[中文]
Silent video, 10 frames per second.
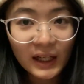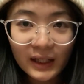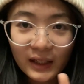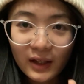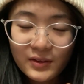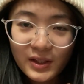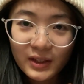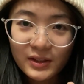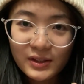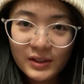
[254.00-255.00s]
然后这
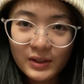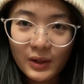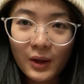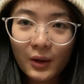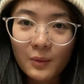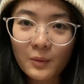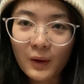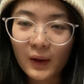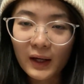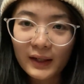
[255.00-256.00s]
个是
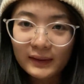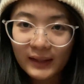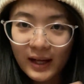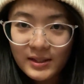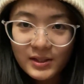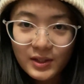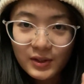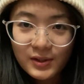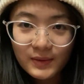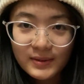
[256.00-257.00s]
我拿着这个
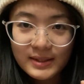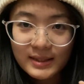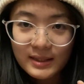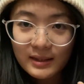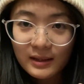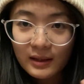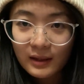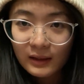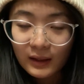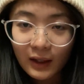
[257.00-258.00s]
手机，
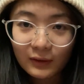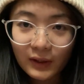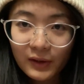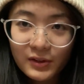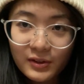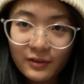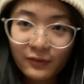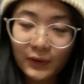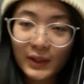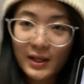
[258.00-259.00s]
然后当时
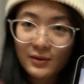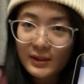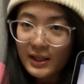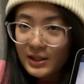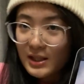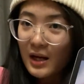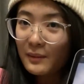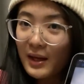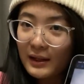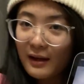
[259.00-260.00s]
枫叶就在上
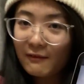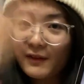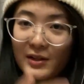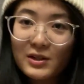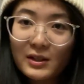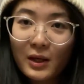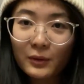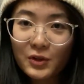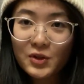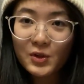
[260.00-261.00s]
面，它反射到我
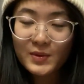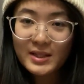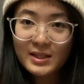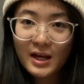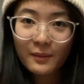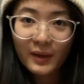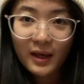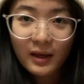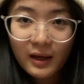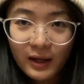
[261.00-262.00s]
的手机上
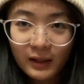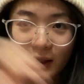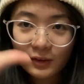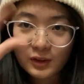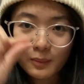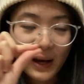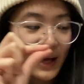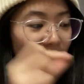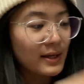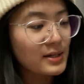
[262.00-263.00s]
面，然后就拍
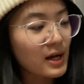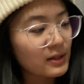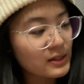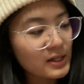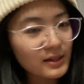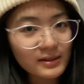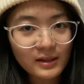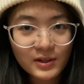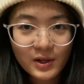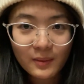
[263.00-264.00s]
了一张这样子
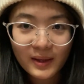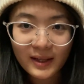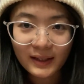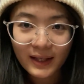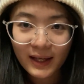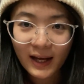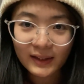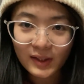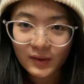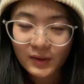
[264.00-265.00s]
的照片。你可以看
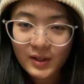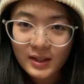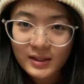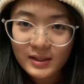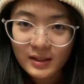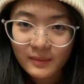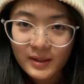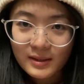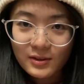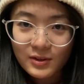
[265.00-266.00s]
到这里面
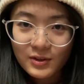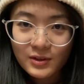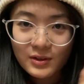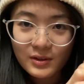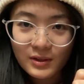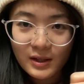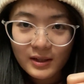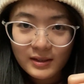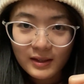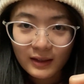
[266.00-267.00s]
其实是
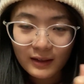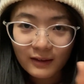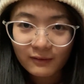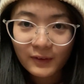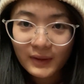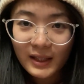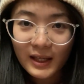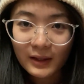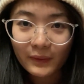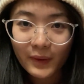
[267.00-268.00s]
这个枫
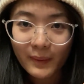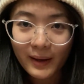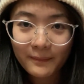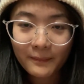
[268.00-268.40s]
叶，对吧？